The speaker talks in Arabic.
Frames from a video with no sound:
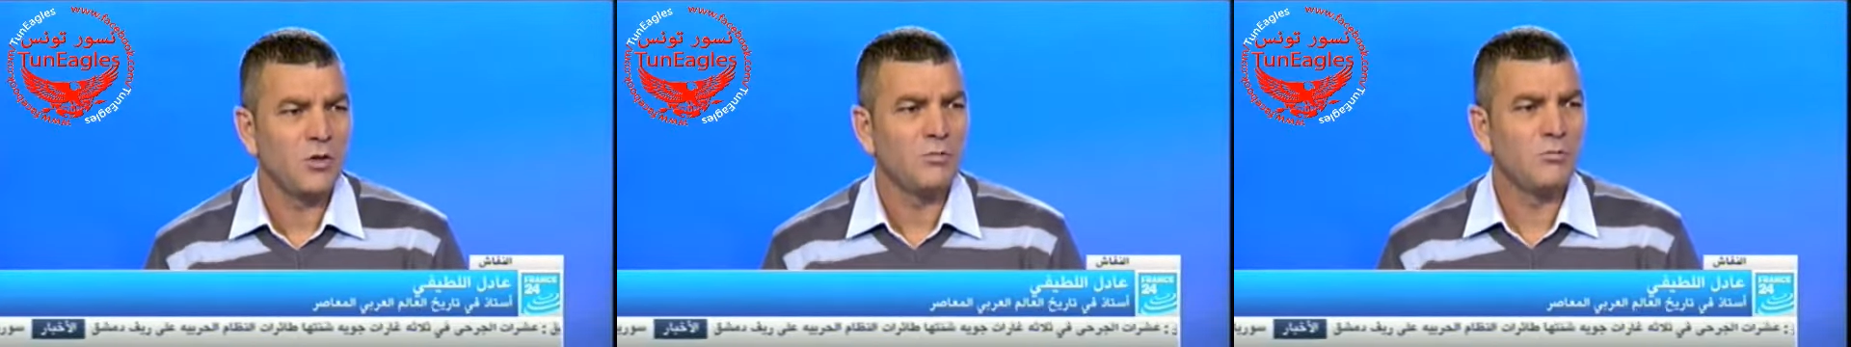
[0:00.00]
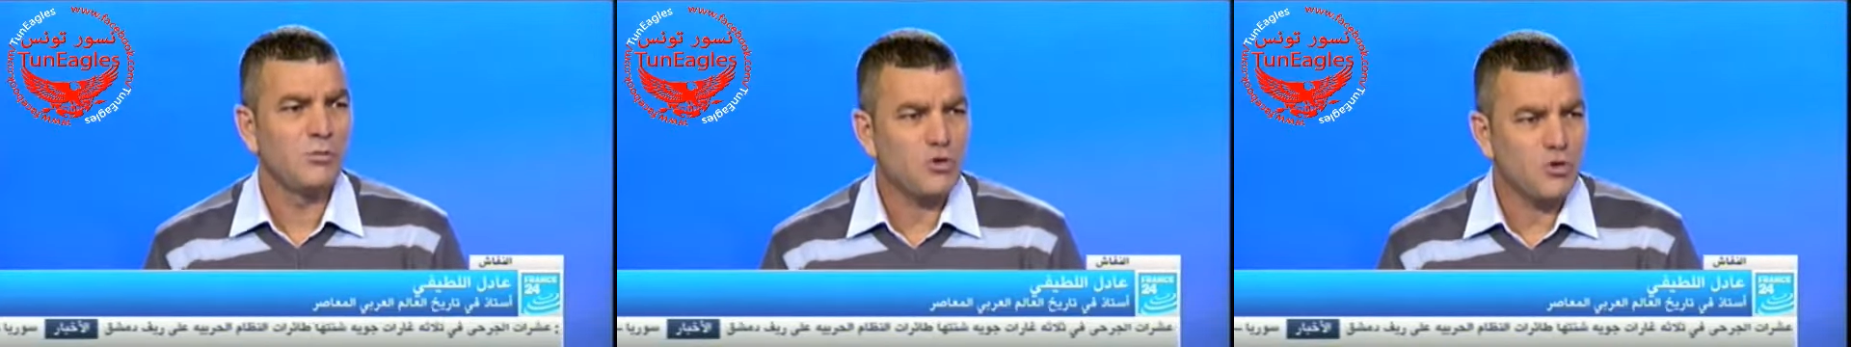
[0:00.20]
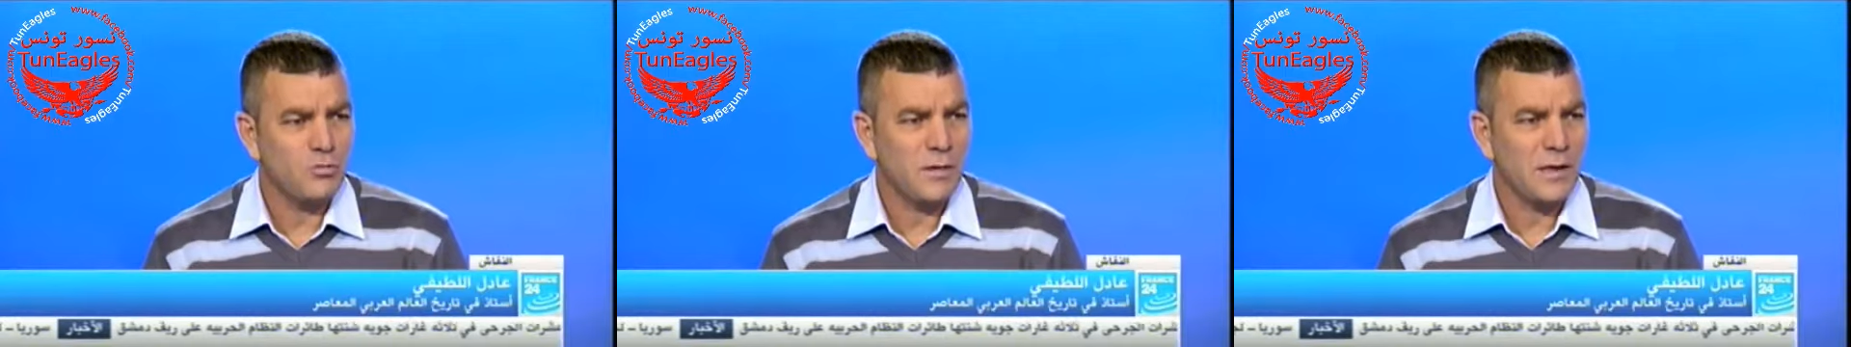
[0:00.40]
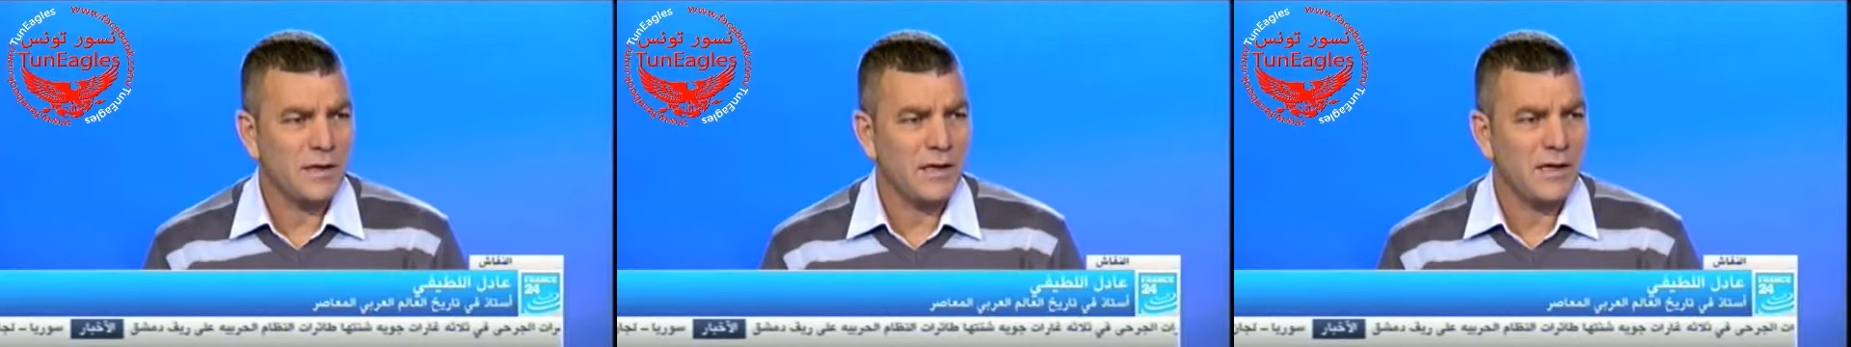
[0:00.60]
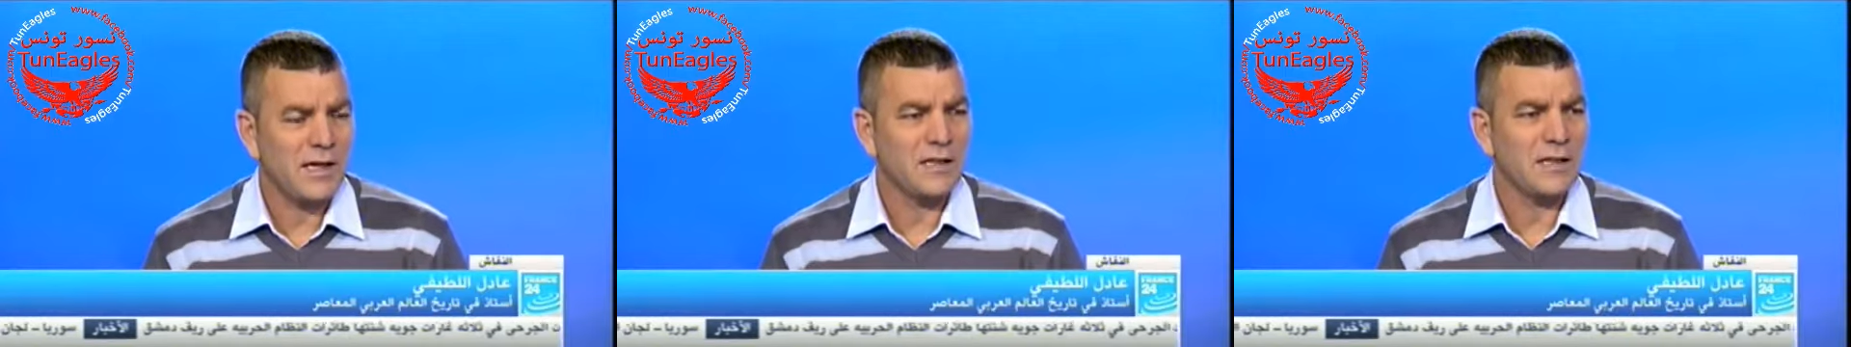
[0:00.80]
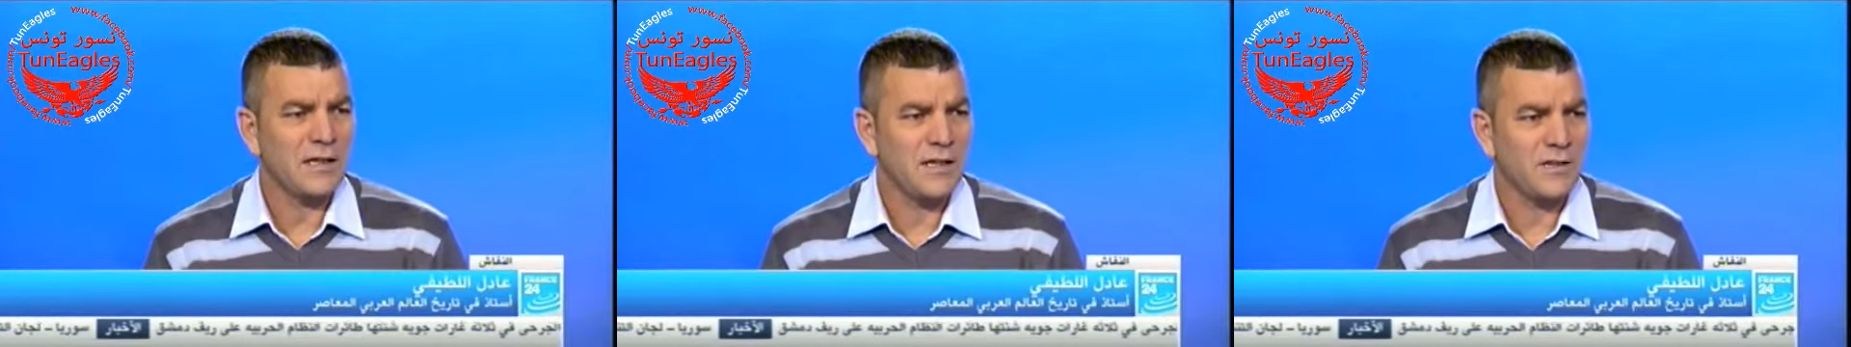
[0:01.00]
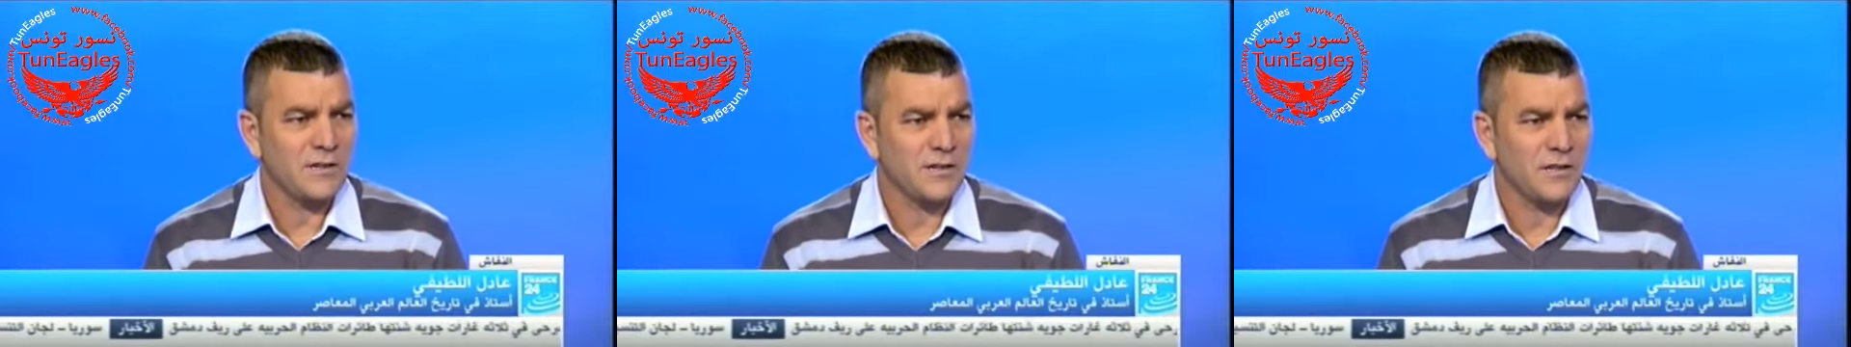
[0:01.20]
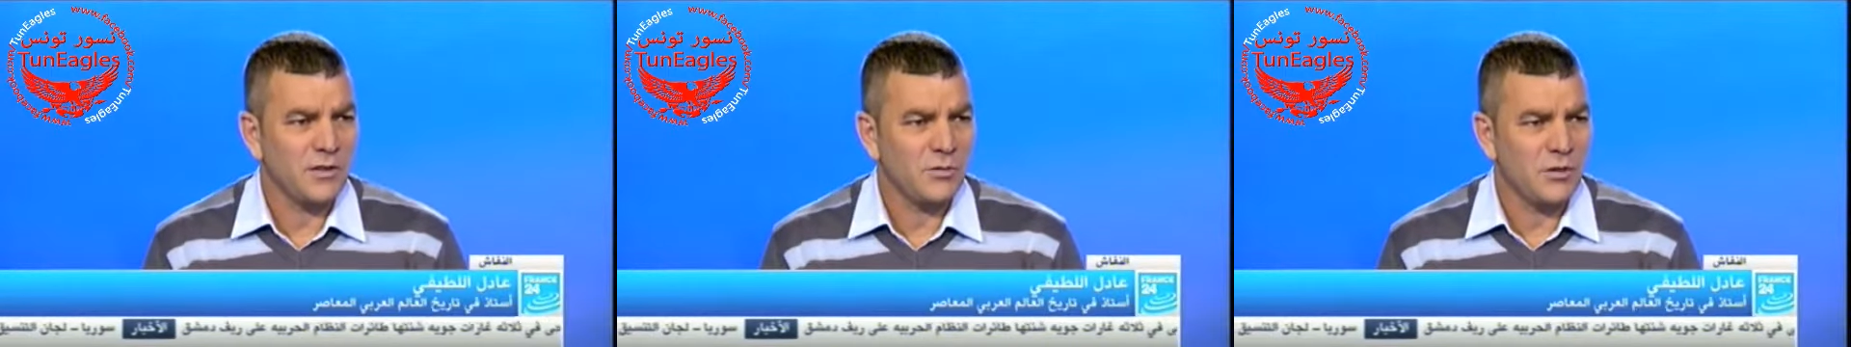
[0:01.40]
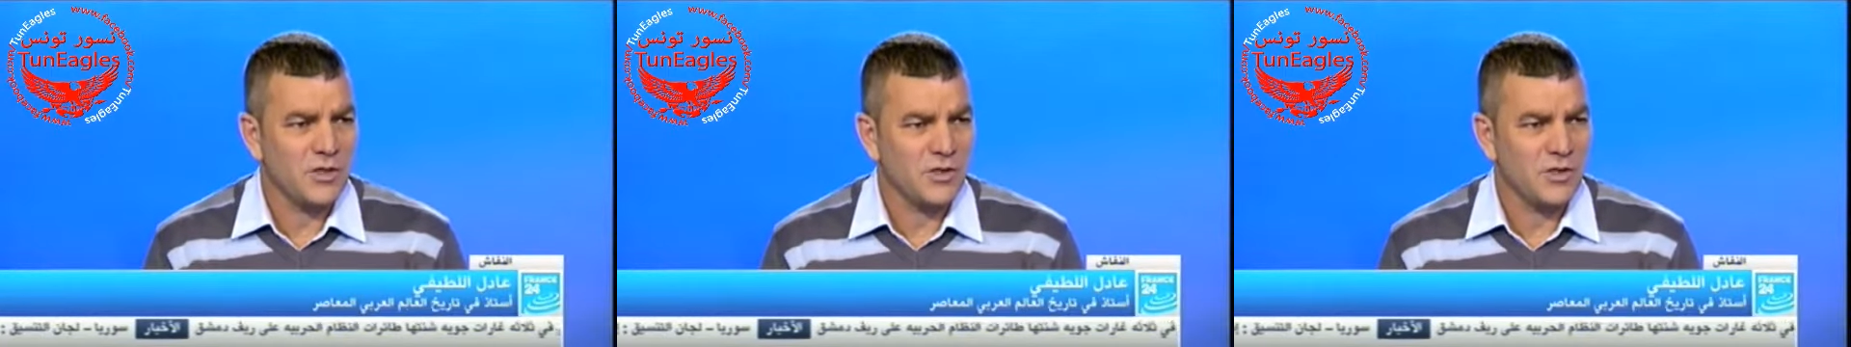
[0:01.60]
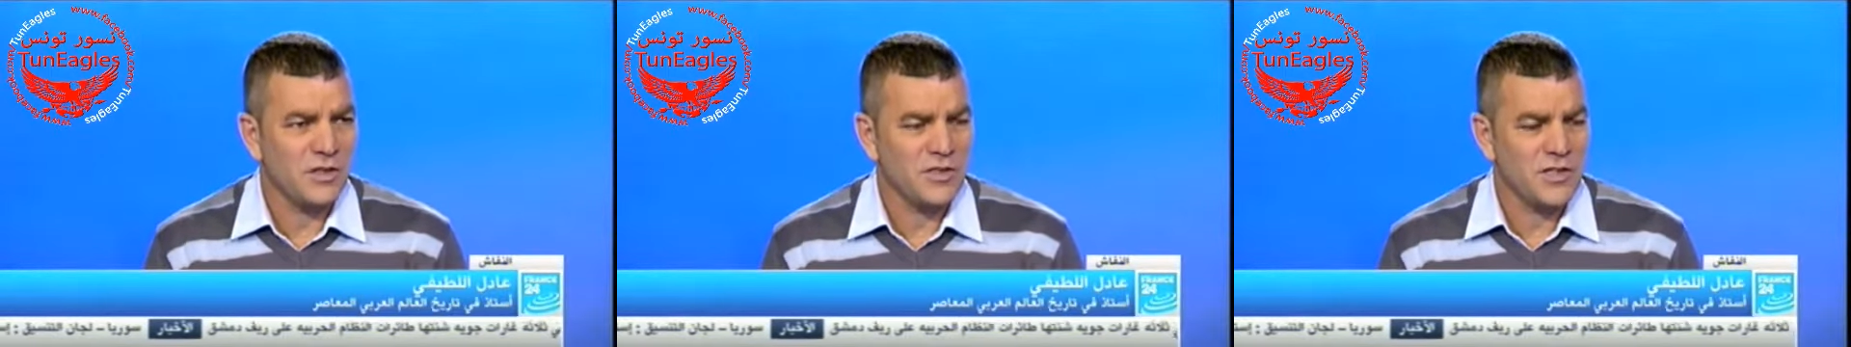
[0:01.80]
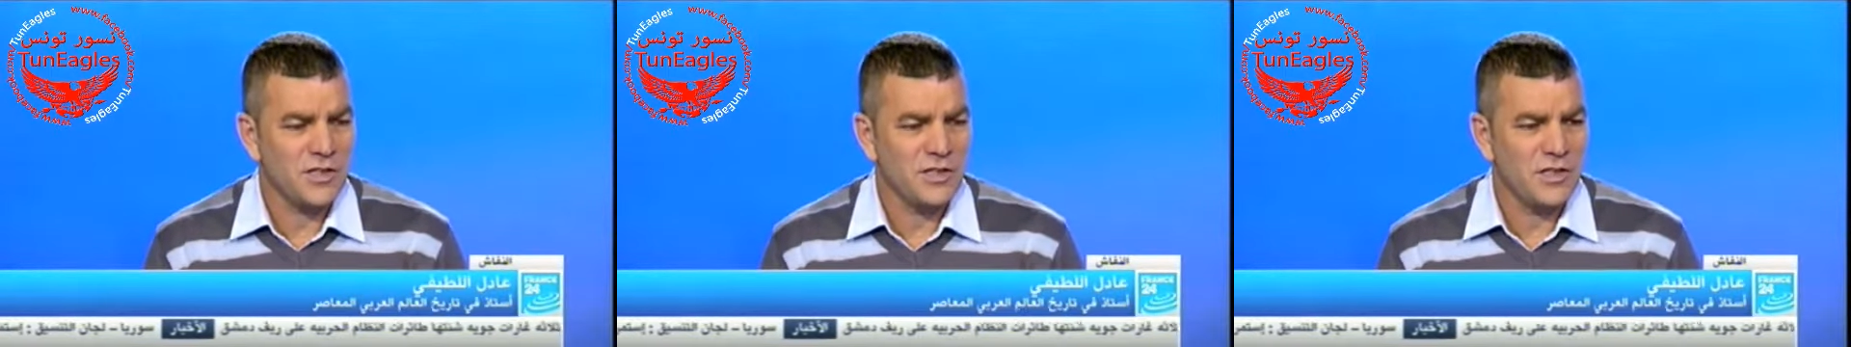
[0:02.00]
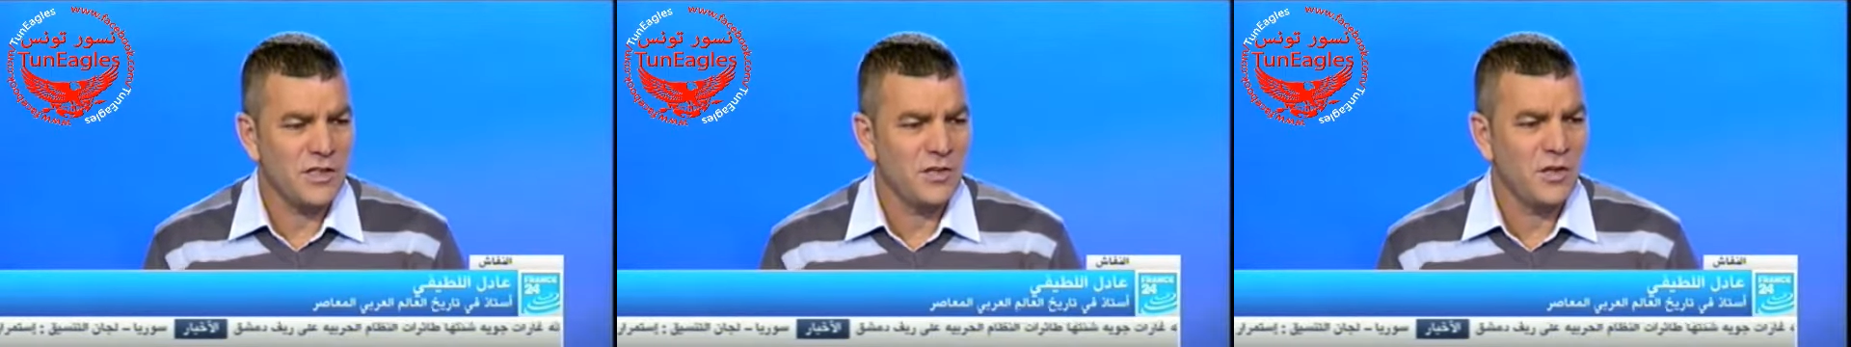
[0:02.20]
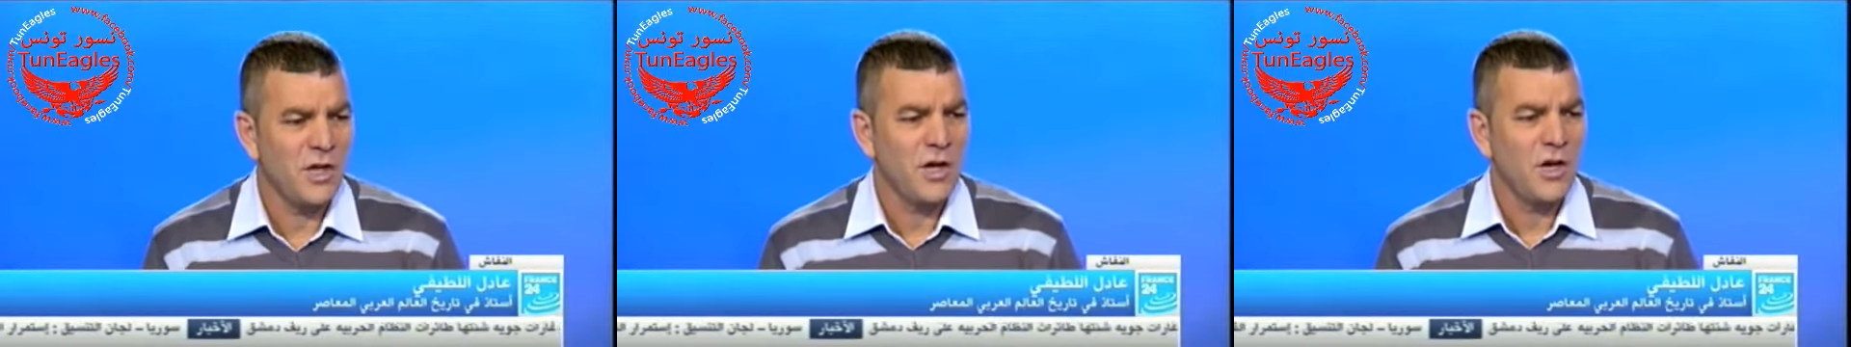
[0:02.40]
مجبرة على هذا التوجه الجديد